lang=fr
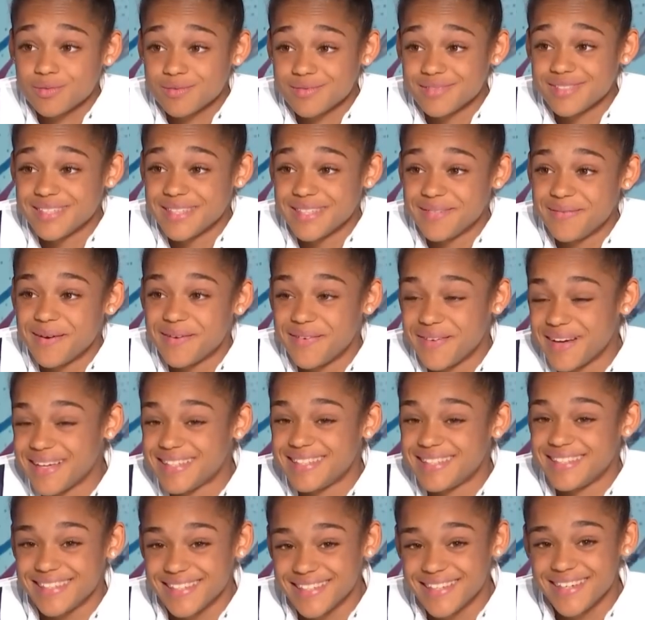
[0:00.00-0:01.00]
c'est pas
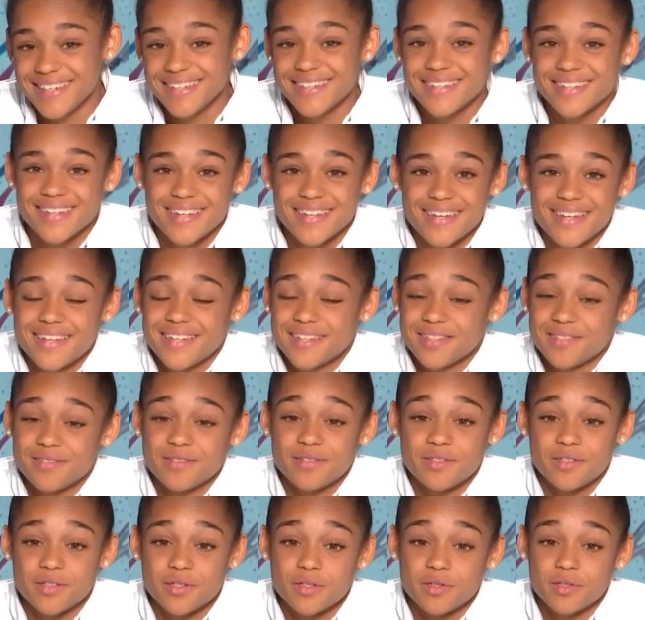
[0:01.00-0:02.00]
facile.
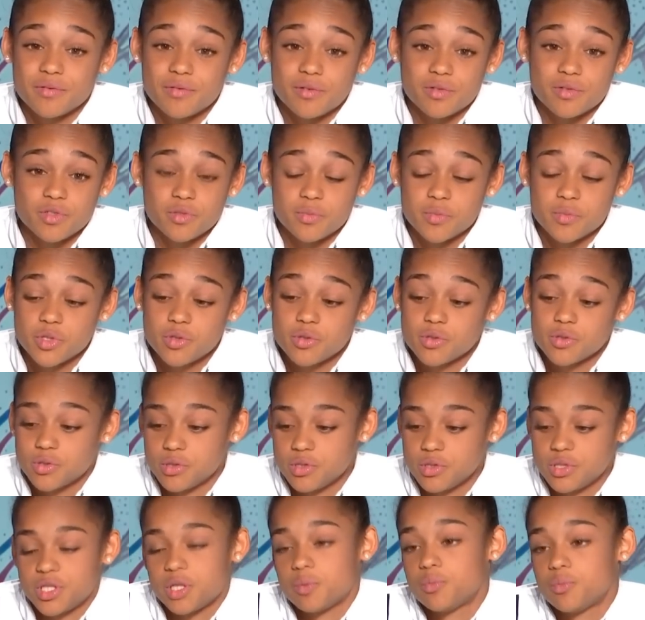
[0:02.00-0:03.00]
Donc euh, franchement,
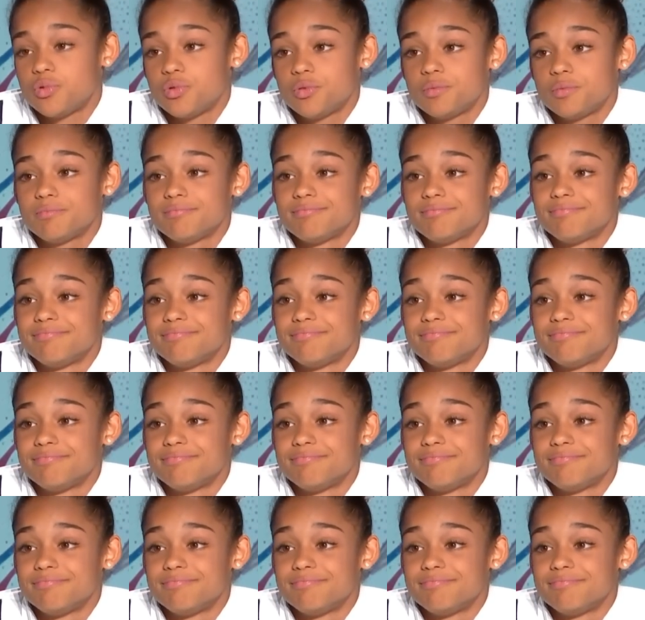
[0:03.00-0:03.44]
euh, chapeau.